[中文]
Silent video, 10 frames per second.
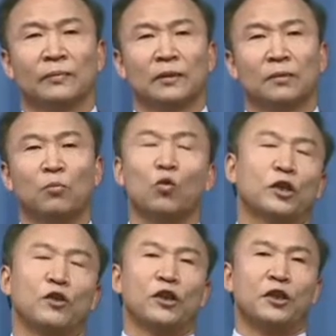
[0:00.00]
目
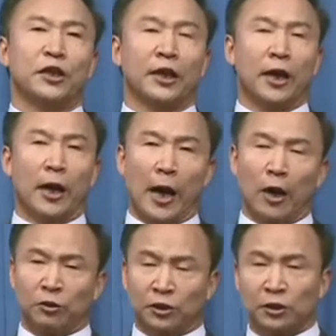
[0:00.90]
的问题，还
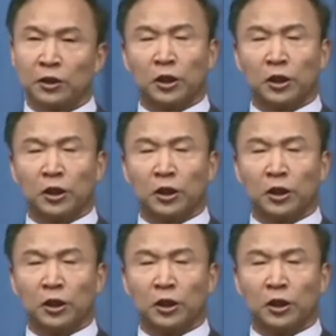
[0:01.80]
要思